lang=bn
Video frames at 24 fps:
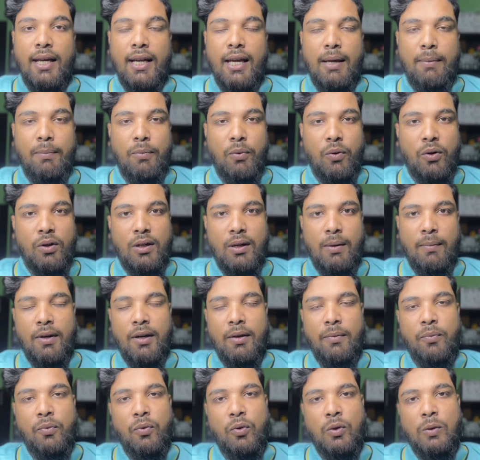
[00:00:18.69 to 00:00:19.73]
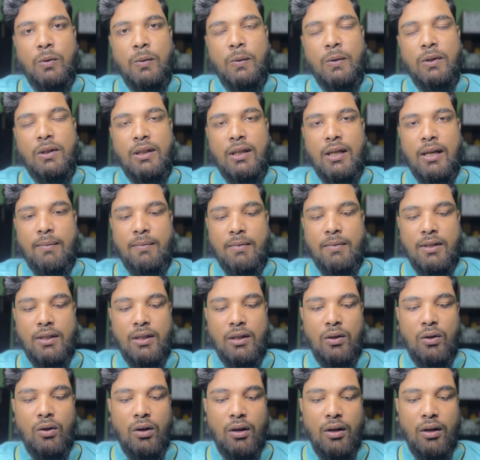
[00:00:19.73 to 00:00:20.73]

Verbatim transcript: এই প্রোগ্রামটার পূর্ববর্তী নাম ছিল